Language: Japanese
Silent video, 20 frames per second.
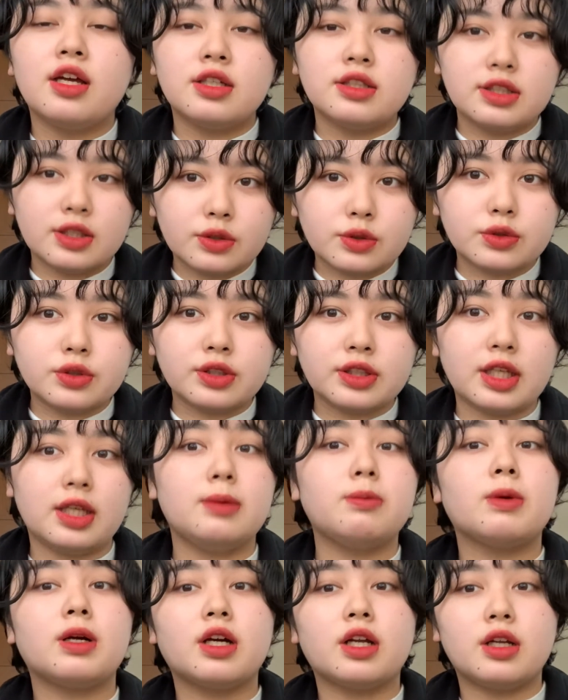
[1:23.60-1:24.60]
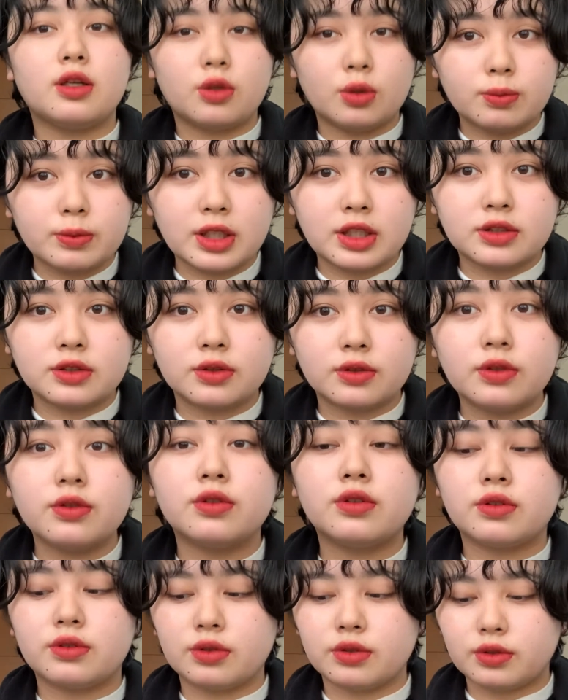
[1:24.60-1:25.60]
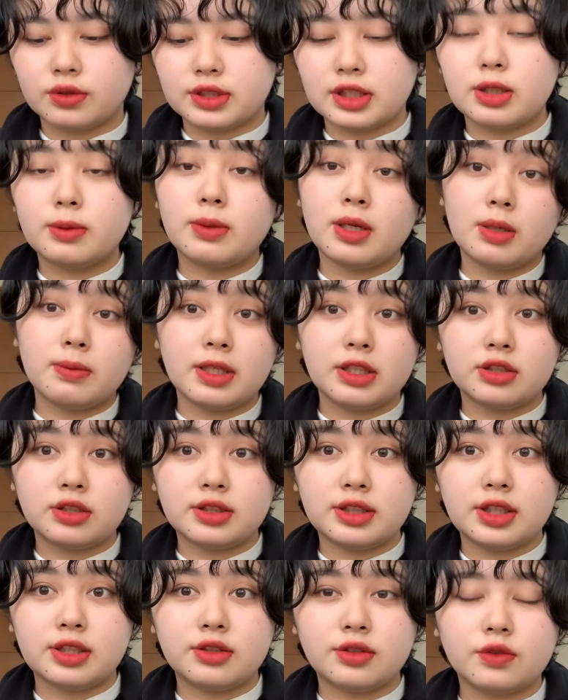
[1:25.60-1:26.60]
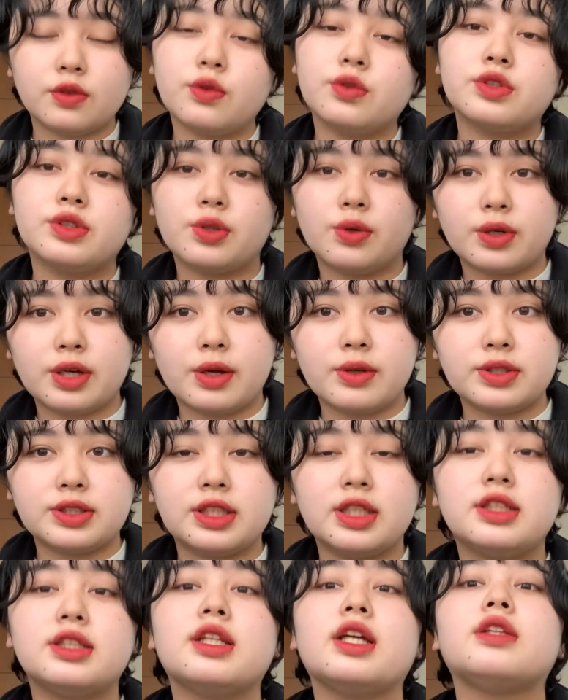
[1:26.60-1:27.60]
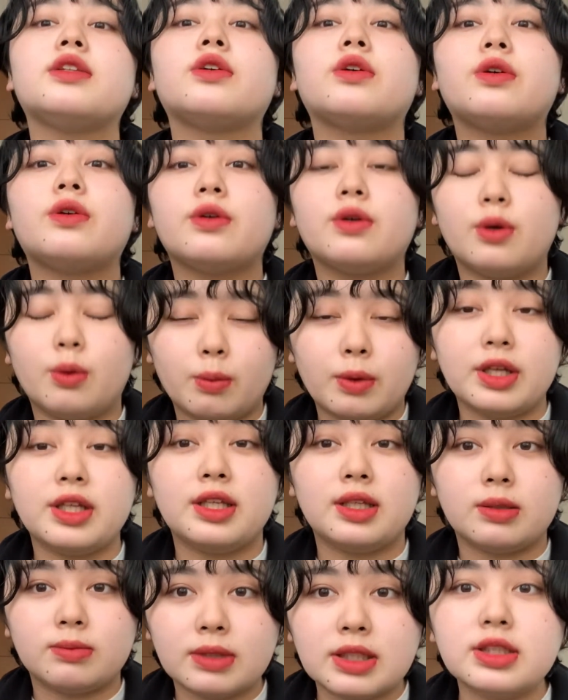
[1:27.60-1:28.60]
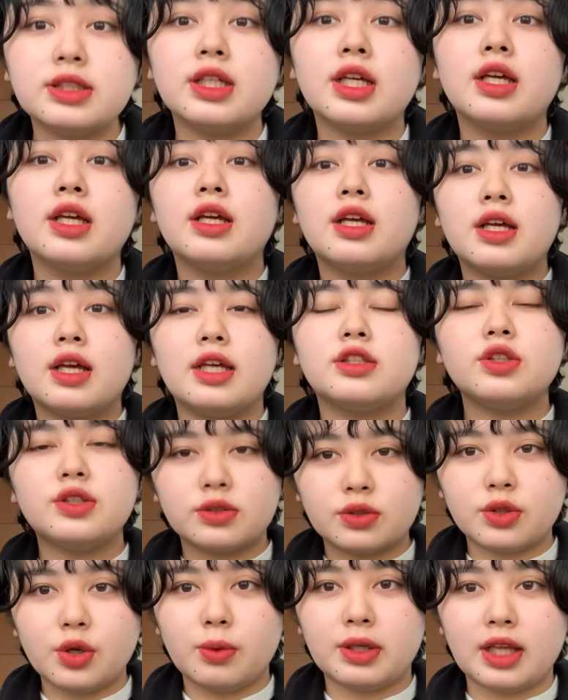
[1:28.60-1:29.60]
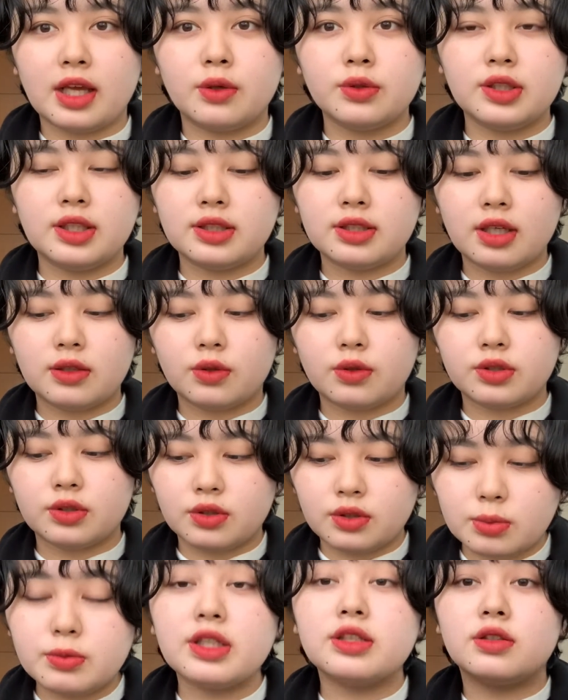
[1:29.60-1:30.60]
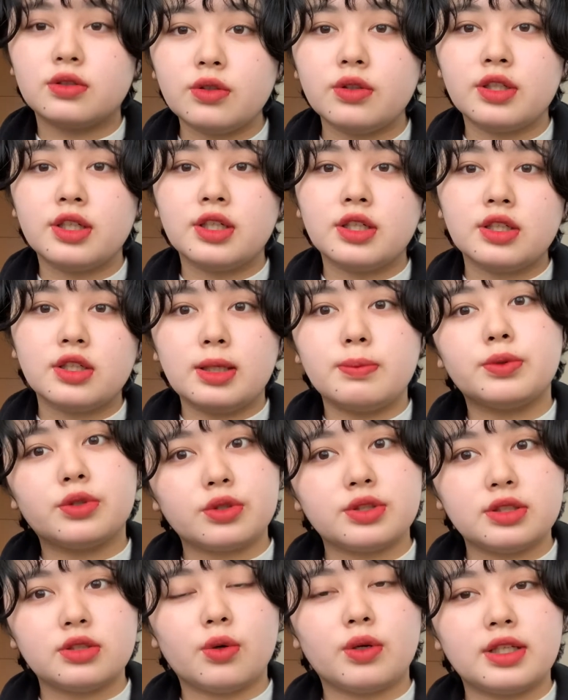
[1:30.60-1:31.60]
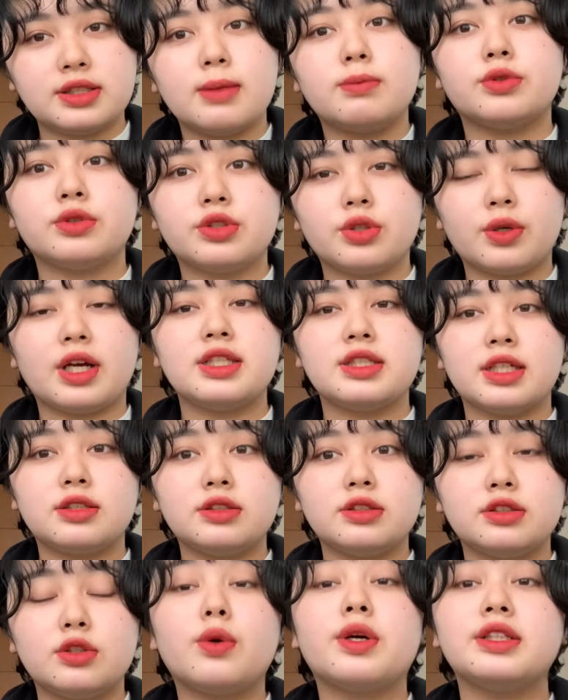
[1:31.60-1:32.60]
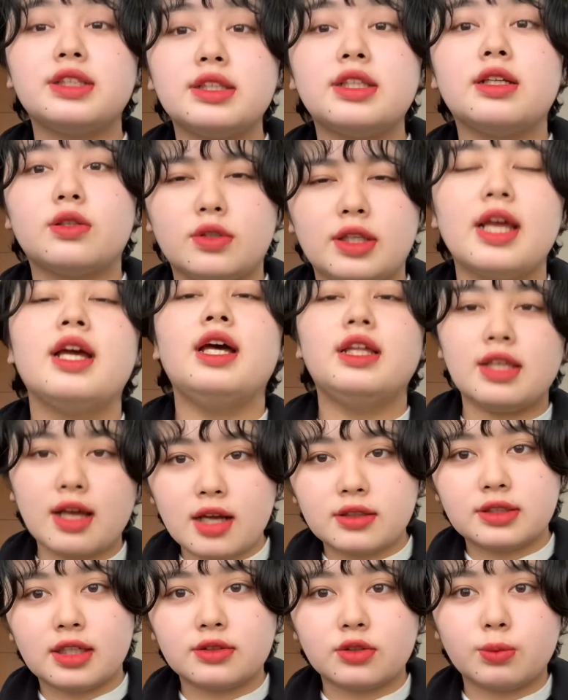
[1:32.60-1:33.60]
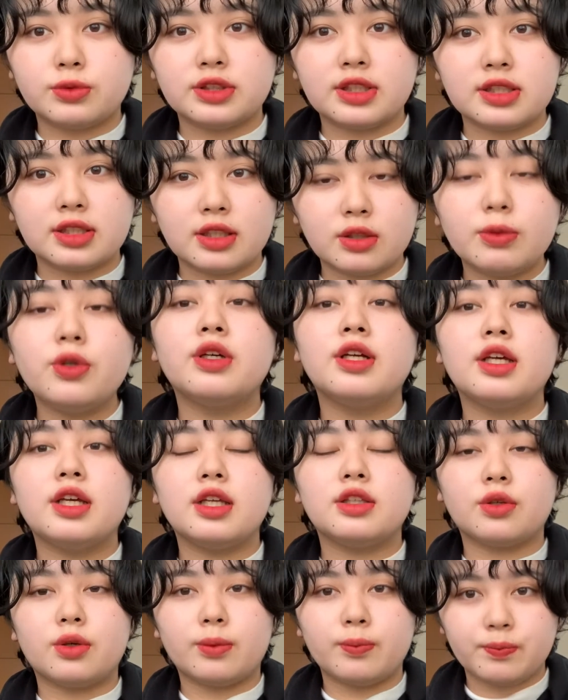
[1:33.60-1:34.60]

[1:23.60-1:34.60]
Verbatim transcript: ということで今からロマンドのこのゼロベルベットティントの紹介をしていきたいと思います。はい、ちょっと今日はね、本当にあのそのロマンドのリップの紹介全部紹介していく動画になっているので長くなると思うんですけども、えっと